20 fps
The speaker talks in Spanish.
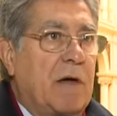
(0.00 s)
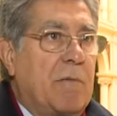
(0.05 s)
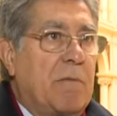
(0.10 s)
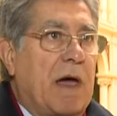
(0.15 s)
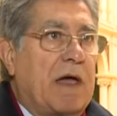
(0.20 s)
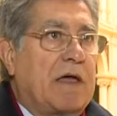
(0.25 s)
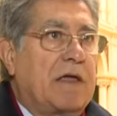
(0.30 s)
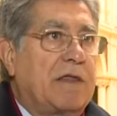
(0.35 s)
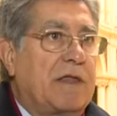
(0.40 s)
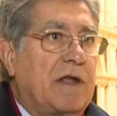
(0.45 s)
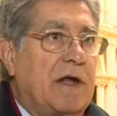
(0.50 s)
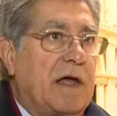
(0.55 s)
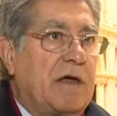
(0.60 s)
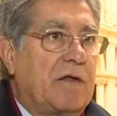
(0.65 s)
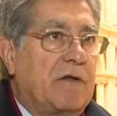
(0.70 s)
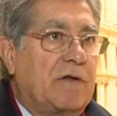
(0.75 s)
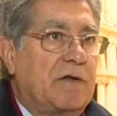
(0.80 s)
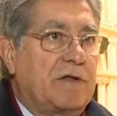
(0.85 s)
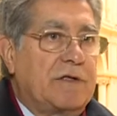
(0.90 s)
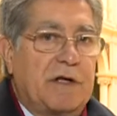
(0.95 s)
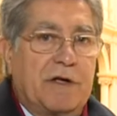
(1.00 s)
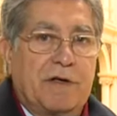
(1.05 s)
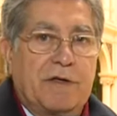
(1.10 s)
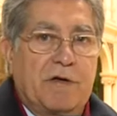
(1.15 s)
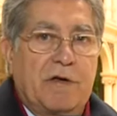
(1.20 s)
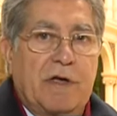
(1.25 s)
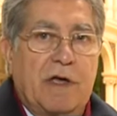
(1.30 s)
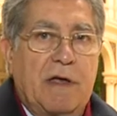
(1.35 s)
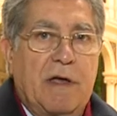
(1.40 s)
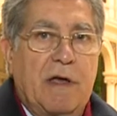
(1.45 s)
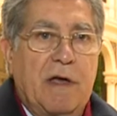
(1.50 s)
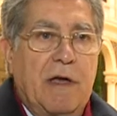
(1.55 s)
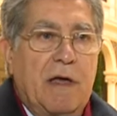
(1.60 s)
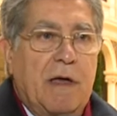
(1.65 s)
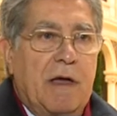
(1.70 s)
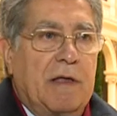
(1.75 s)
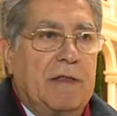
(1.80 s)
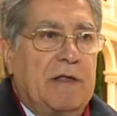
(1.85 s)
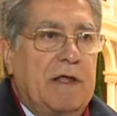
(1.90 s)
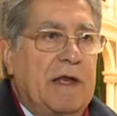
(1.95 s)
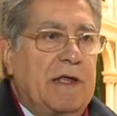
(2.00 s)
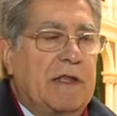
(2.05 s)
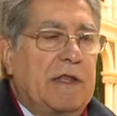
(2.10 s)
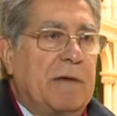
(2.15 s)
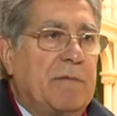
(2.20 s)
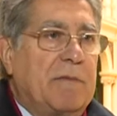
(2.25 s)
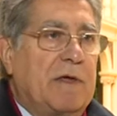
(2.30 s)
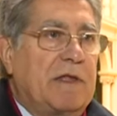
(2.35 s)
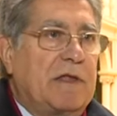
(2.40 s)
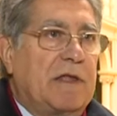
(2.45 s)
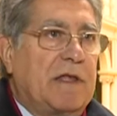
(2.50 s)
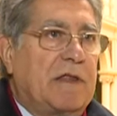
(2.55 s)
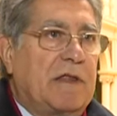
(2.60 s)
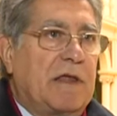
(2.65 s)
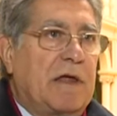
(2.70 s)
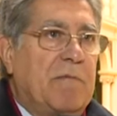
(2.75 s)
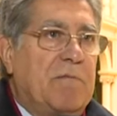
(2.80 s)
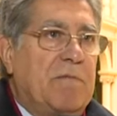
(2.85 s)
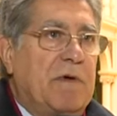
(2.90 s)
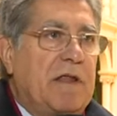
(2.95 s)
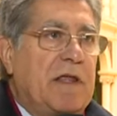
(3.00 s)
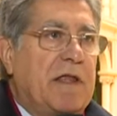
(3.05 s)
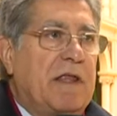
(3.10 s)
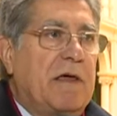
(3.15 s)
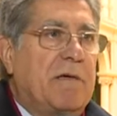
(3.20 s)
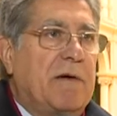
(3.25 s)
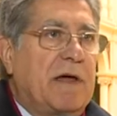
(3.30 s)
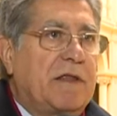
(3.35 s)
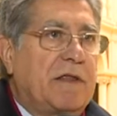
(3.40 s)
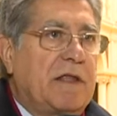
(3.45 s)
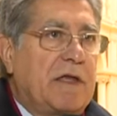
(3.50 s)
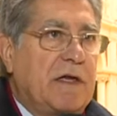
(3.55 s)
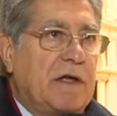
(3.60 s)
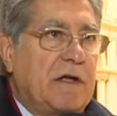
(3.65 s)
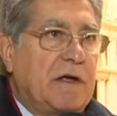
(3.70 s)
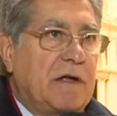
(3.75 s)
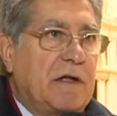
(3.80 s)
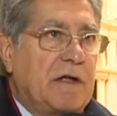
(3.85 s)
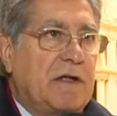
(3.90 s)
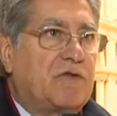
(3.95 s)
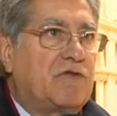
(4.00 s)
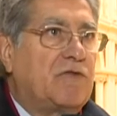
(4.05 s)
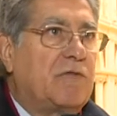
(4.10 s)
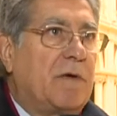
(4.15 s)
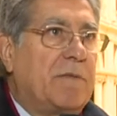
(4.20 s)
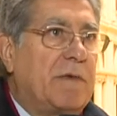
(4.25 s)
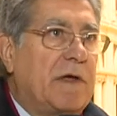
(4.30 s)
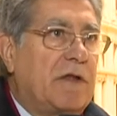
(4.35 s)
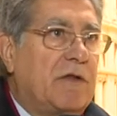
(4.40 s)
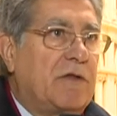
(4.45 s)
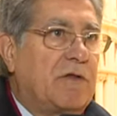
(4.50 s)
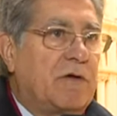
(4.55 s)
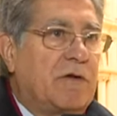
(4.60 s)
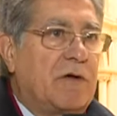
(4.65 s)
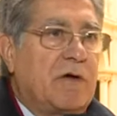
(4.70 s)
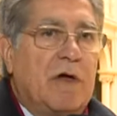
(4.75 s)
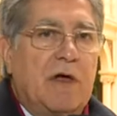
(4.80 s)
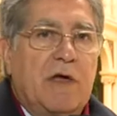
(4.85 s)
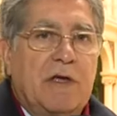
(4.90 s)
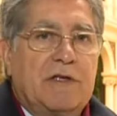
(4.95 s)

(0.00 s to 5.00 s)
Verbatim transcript: magistrados, ¿no es cierto?, que directamente, este, en vez de debatir en su momento,